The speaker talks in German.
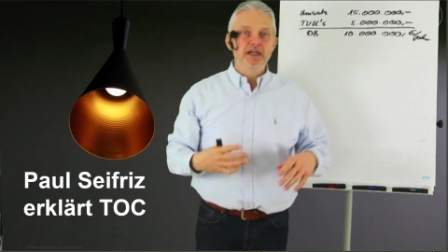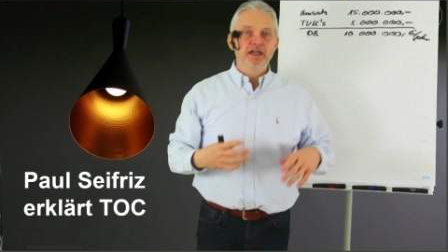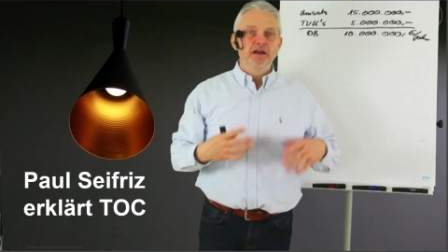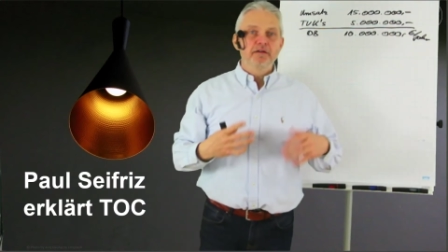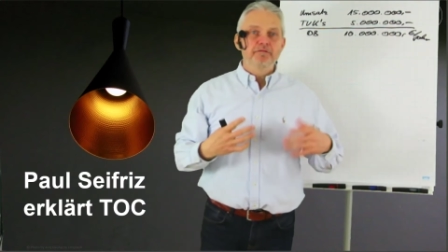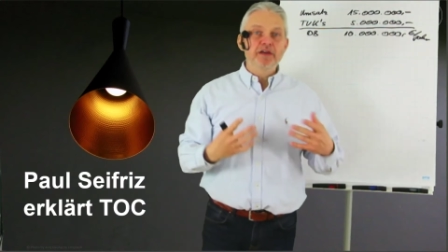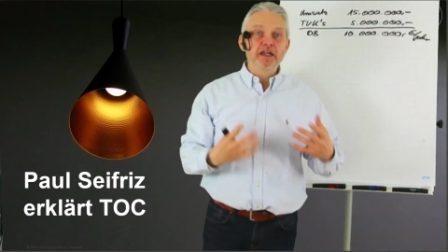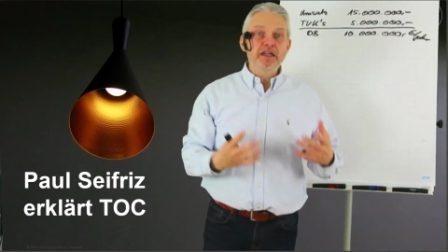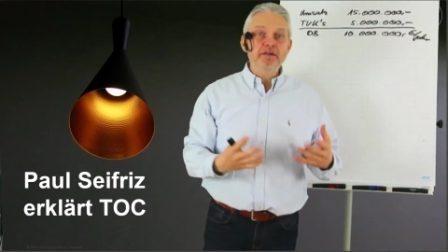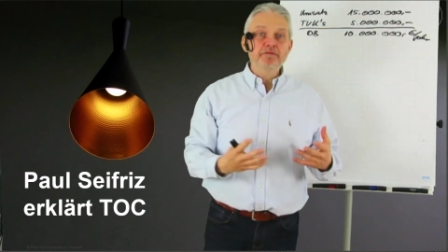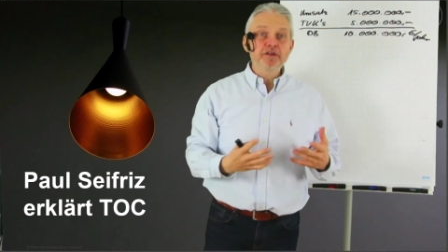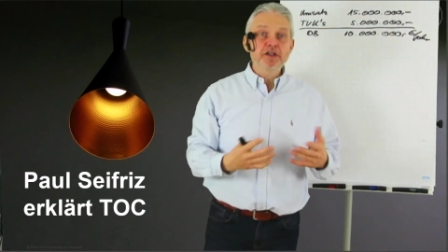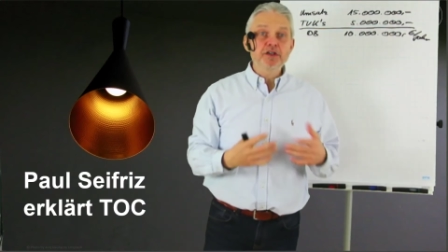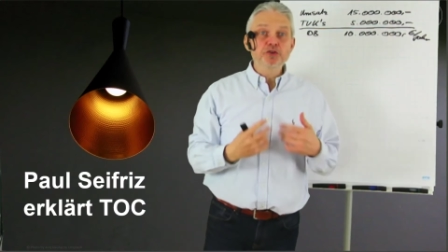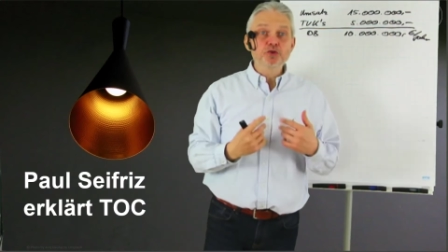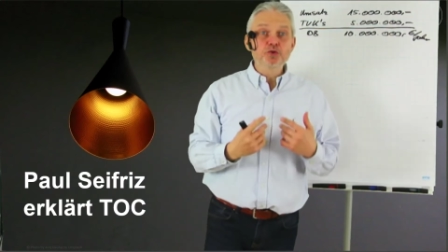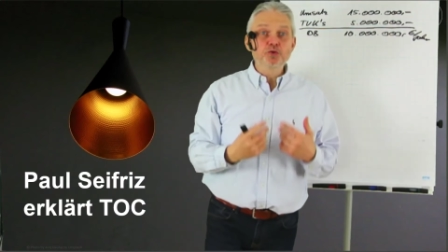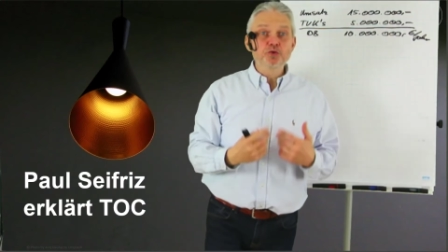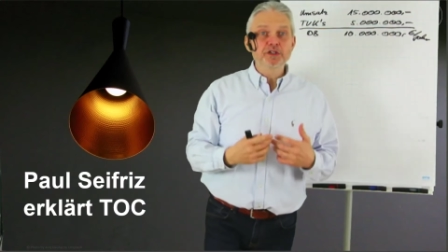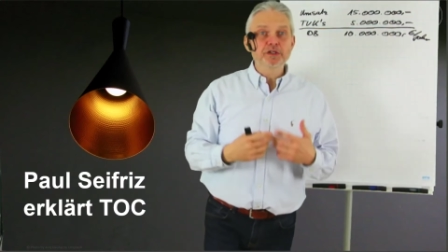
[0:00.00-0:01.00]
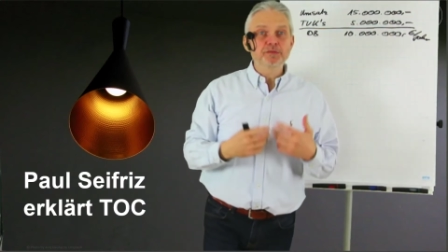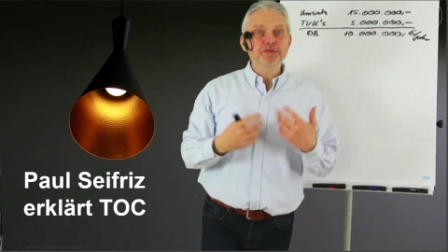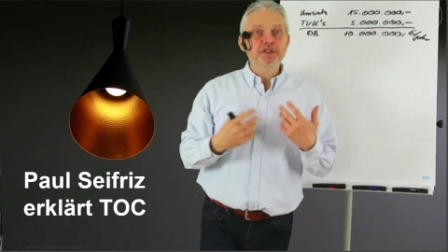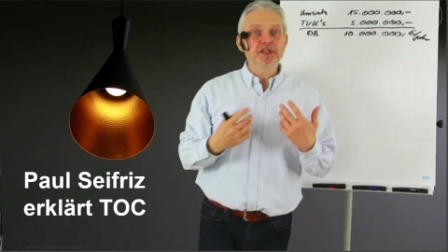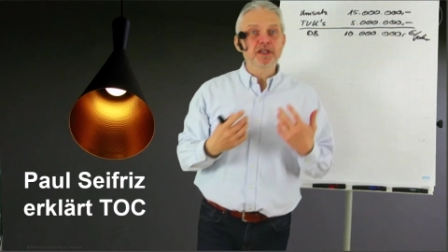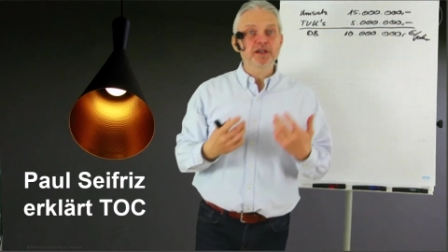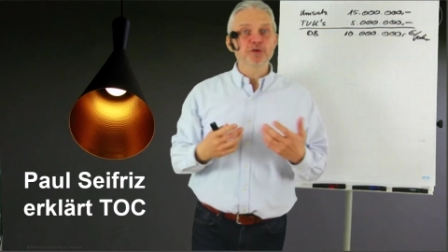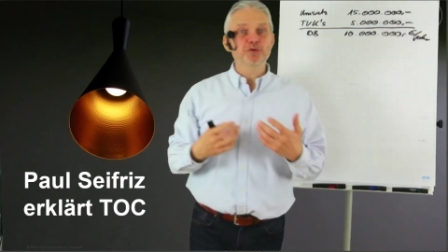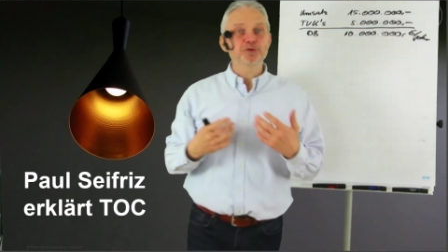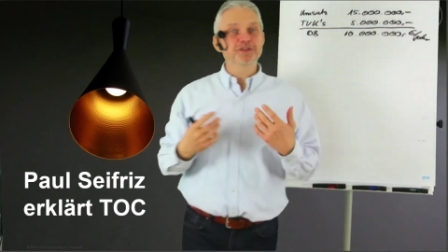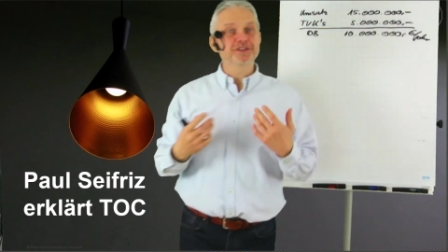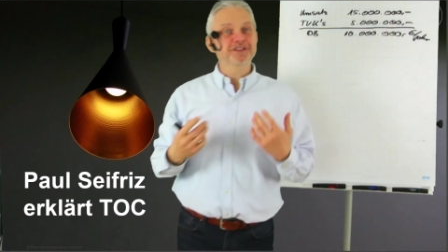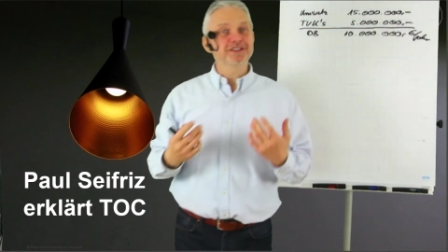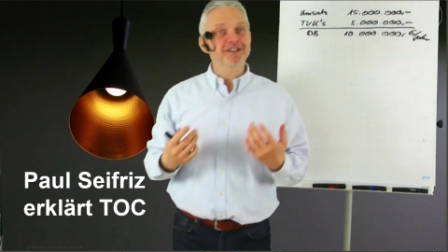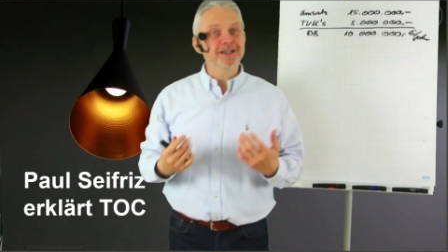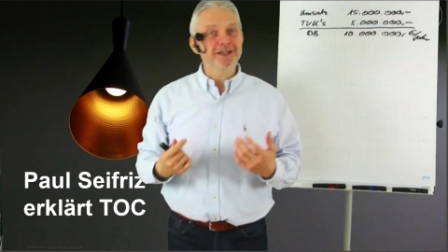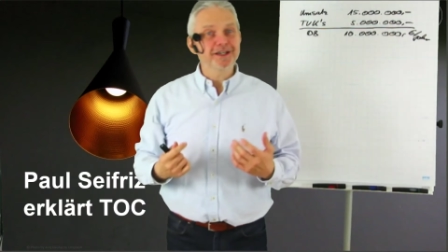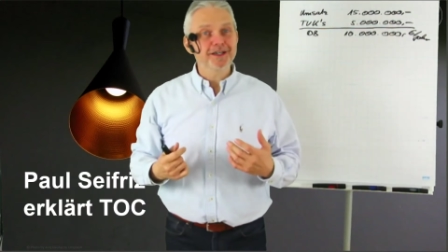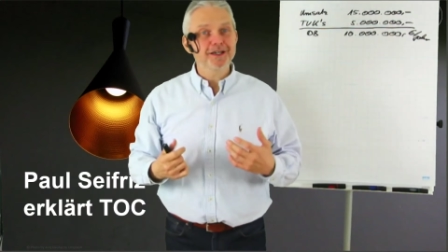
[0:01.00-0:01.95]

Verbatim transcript: Wenn wir nun im TOC